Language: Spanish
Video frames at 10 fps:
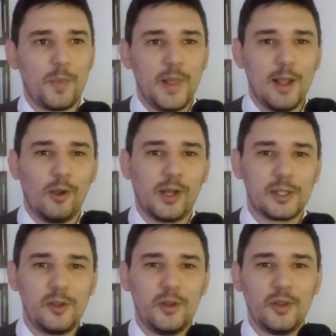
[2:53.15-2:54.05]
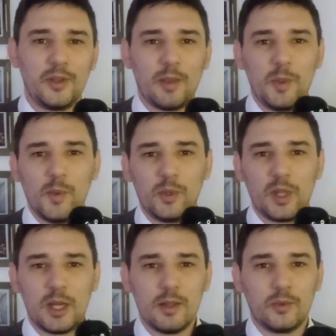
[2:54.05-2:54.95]
las ocasiones donde a mí me
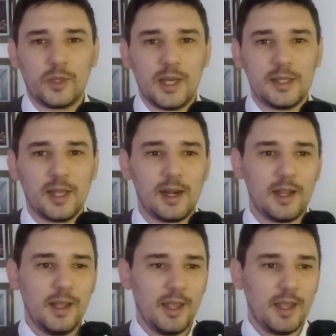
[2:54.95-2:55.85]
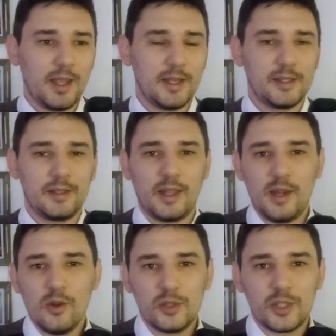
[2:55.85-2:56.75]
gusta utilizarla es de
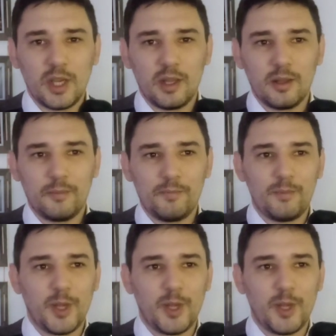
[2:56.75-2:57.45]
noche,